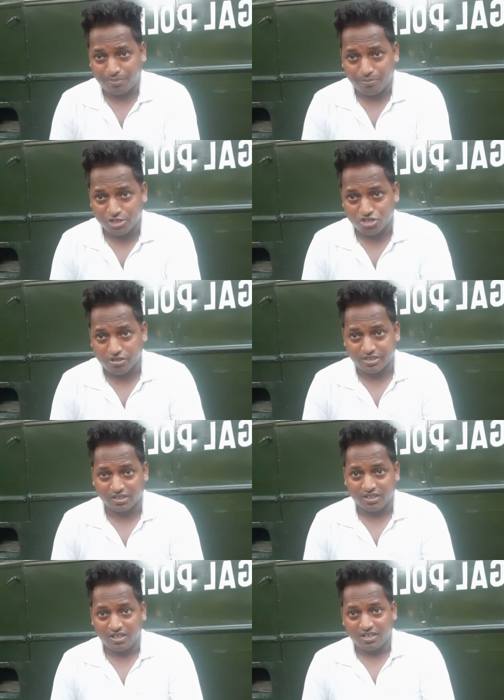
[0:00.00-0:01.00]
পাবলিশ হয়েছে
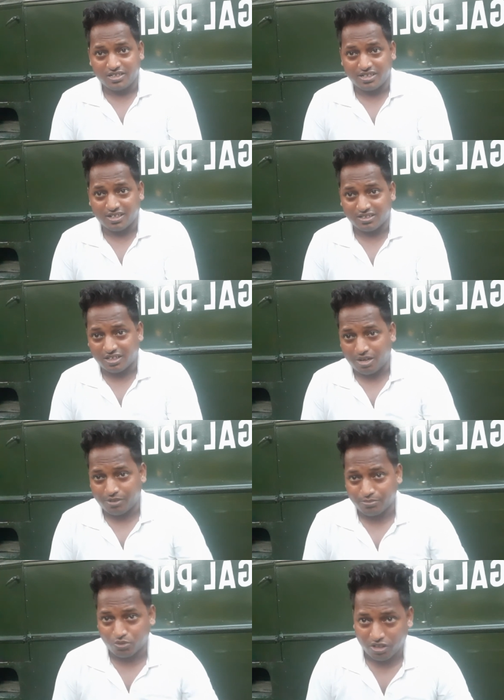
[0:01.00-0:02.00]
সেক্ষেত্রে
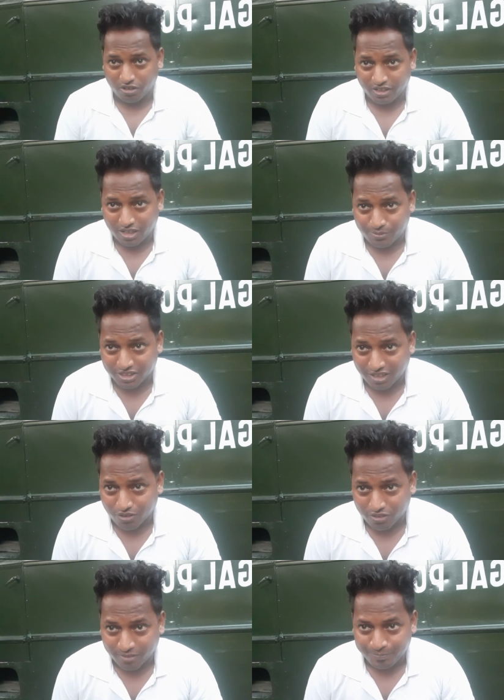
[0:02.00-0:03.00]
আমার মনে হয় আমার
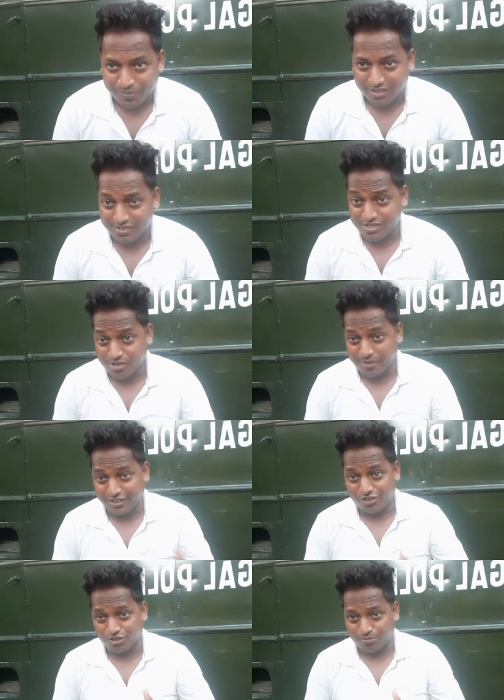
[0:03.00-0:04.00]
ধারণা নিজস্ব
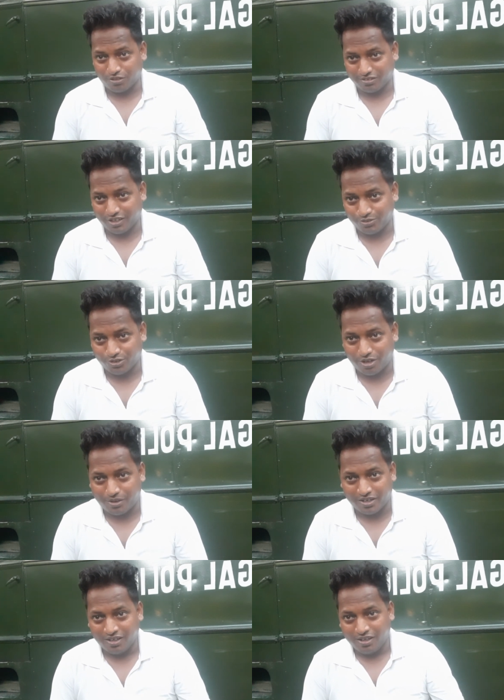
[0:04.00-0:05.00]
ব্যক্তিগত মত কেউ যেন
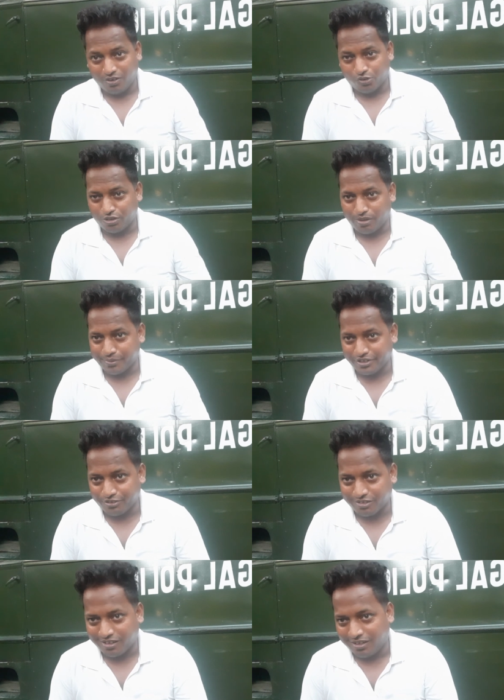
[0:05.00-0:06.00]
আবার অন্যভাবে
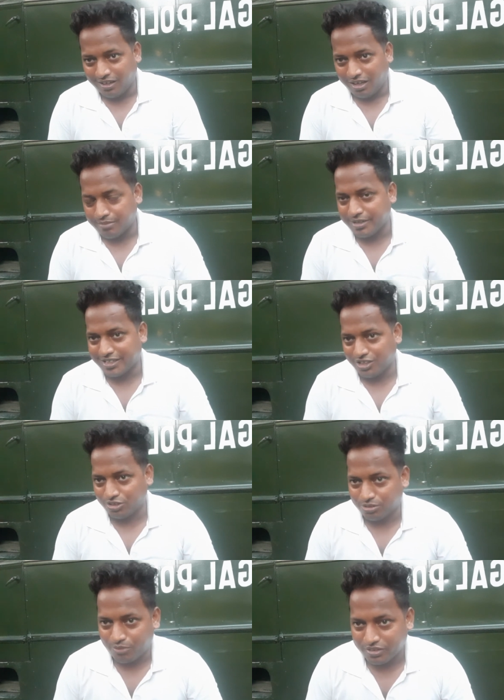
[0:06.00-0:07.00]
নিও না
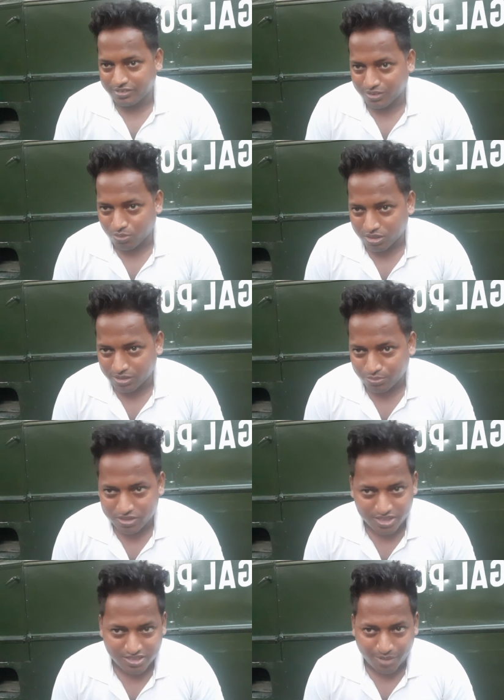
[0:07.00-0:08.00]
ব্যক্তিগত মত যে কলকাতা
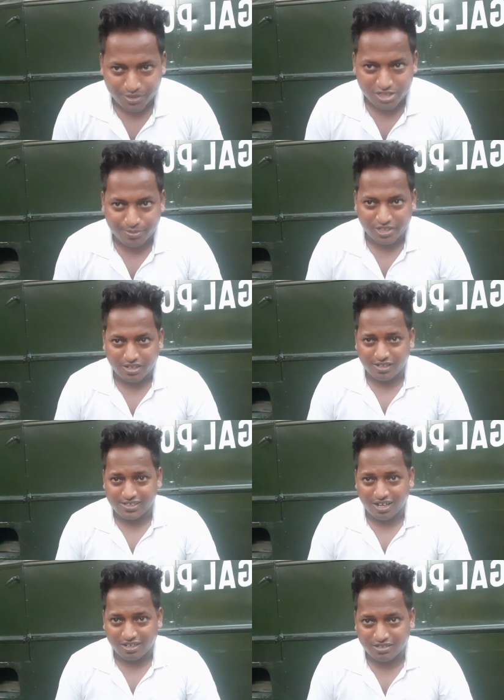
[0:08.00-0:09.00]
পুলিশের সাব ইন্সপেক্টর
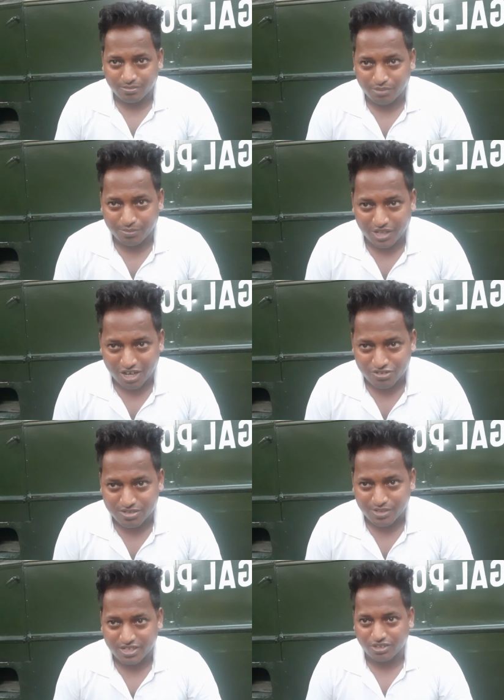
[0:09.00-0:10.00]
রেজাল্ট মেবি আগস্ট
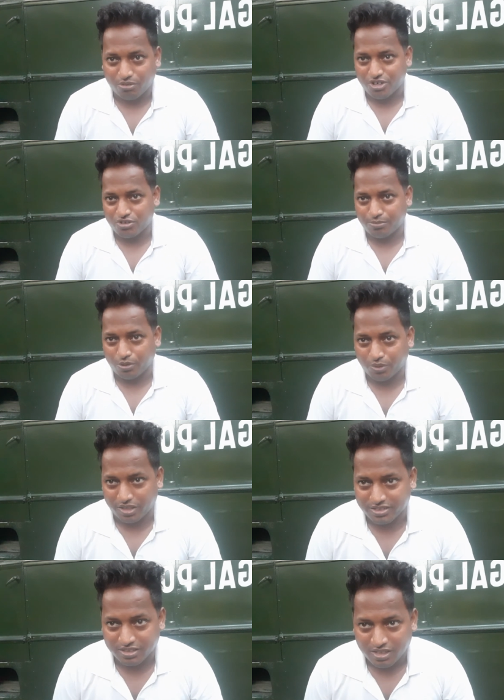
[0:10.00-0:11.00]
মাসে দেওয়ার সম্ভাবনা
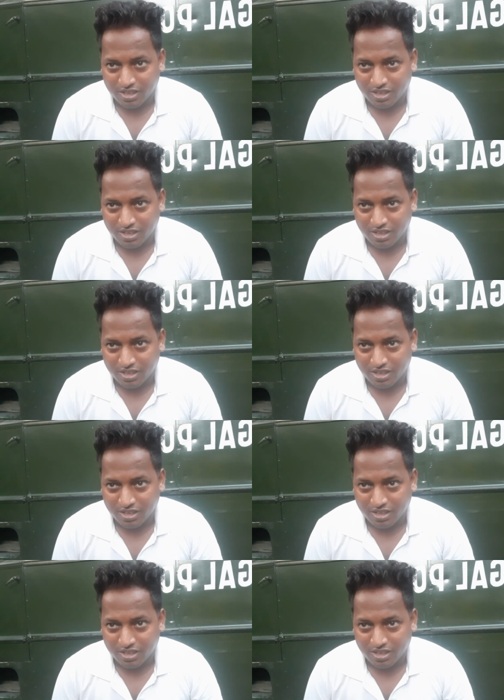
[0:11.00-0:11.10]
আছে